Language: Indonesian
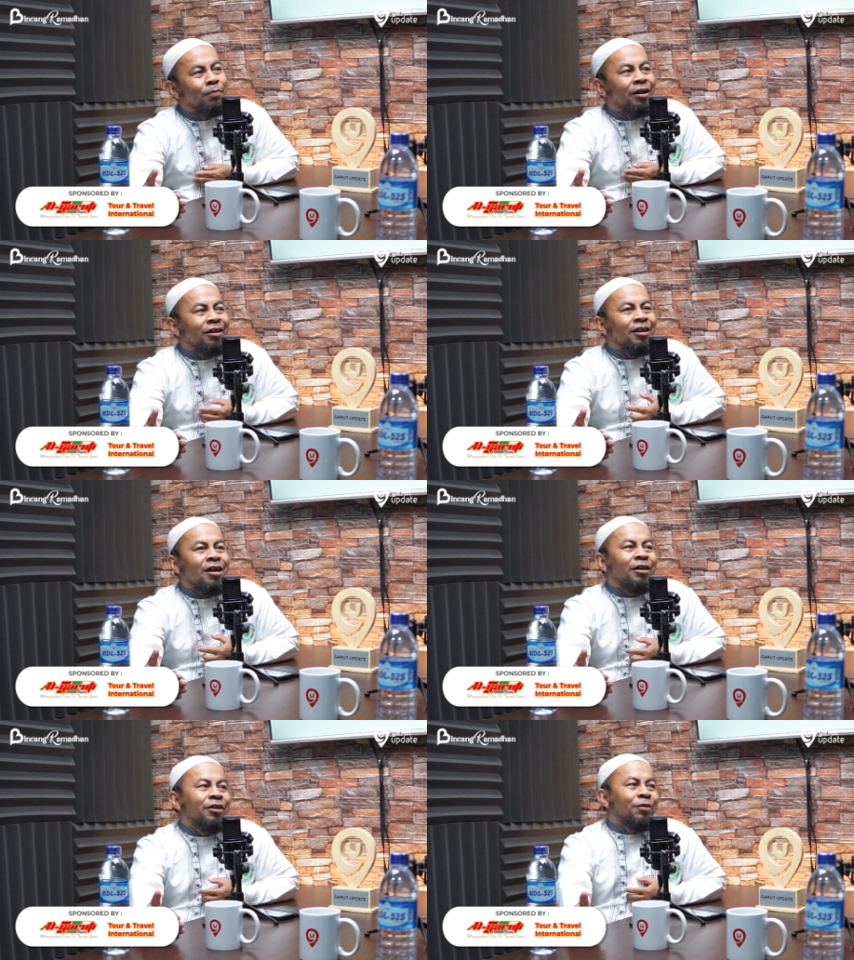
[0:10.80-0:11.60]
kembali
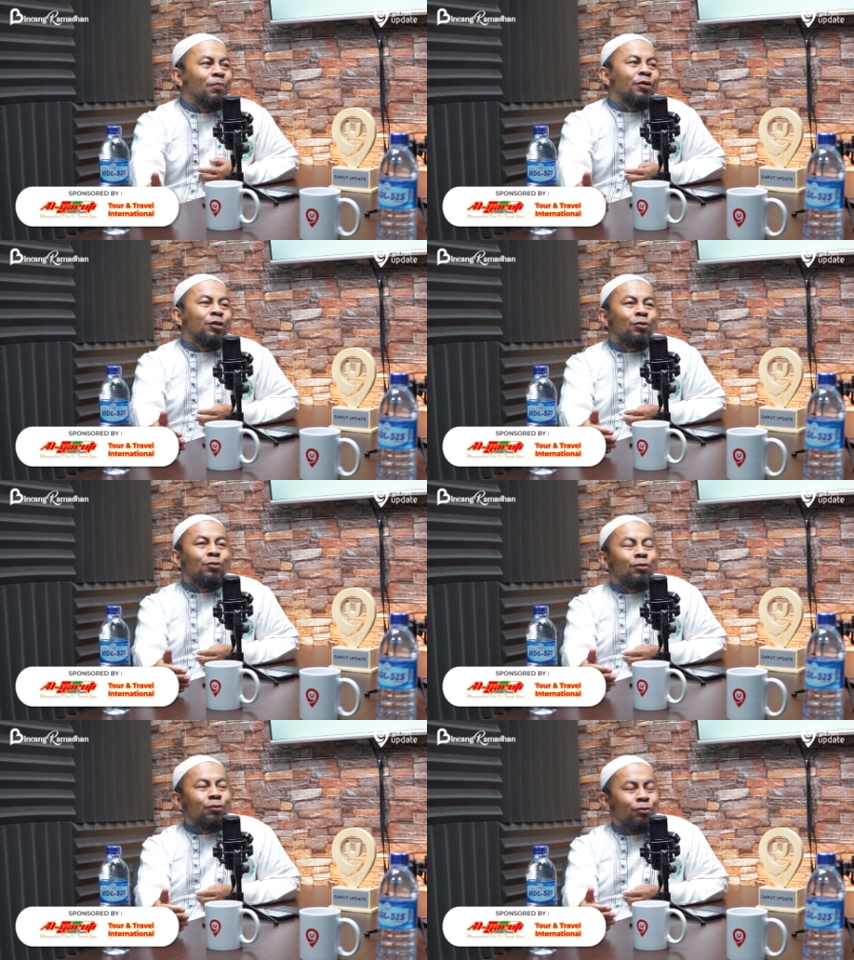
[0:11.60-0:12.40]
lagi seperti
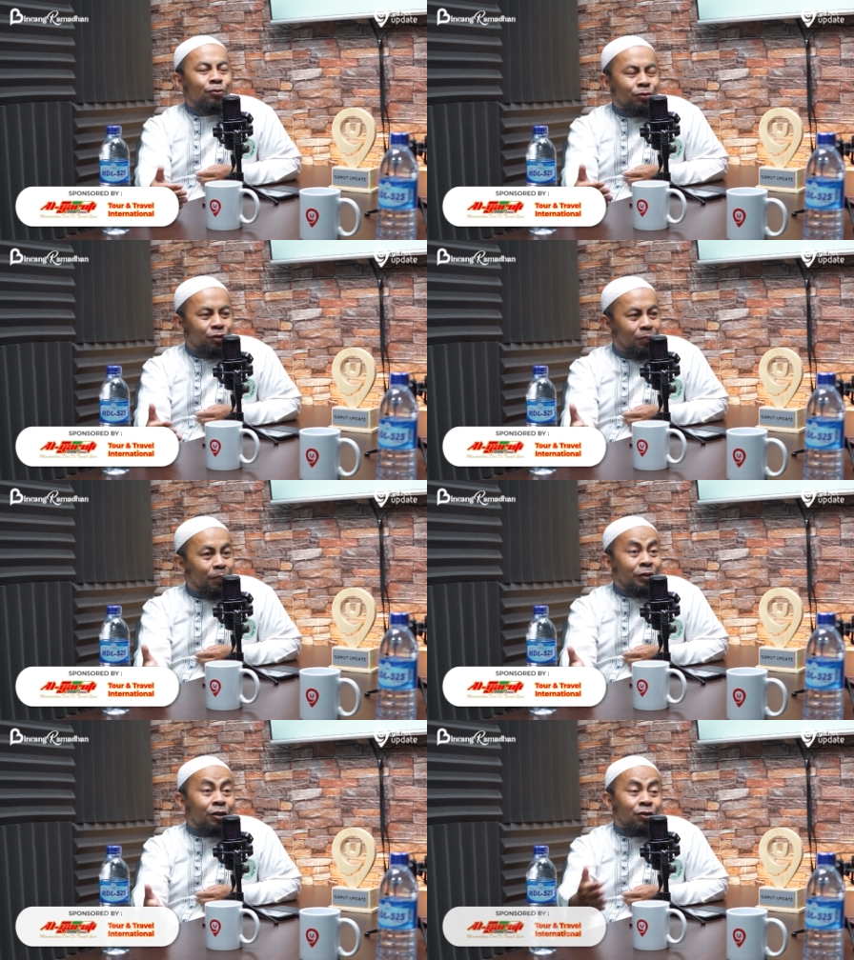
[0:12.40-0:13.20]
dulu,
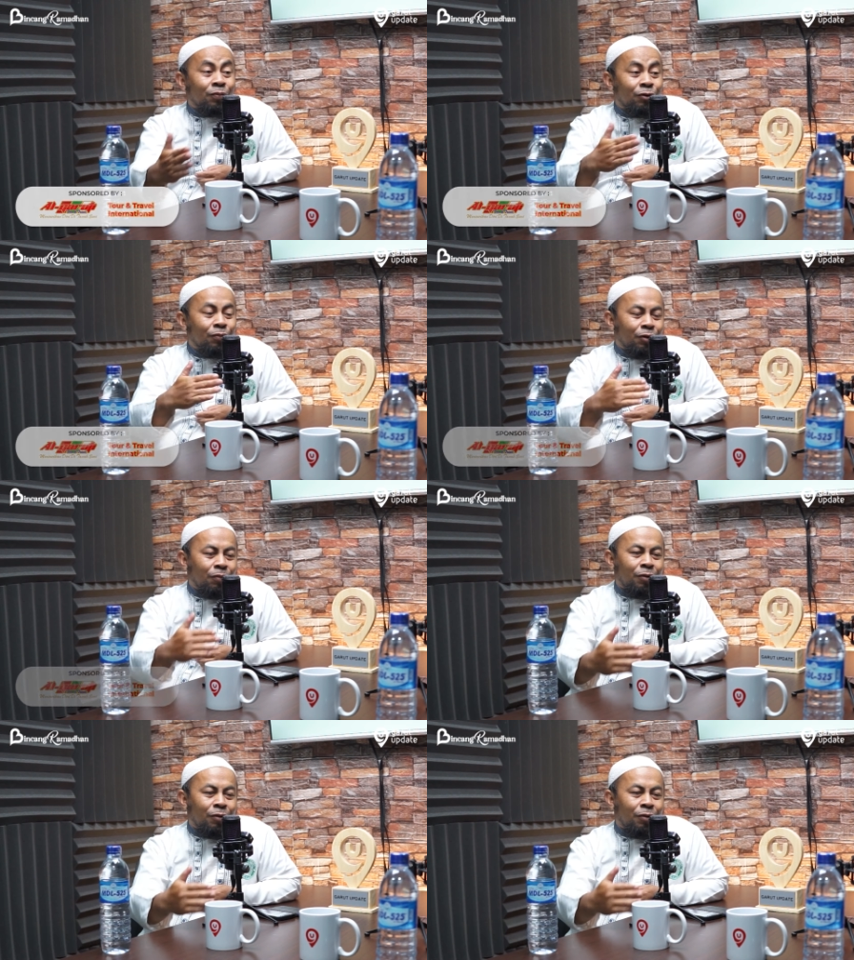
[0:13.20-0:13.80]
seperti sebelum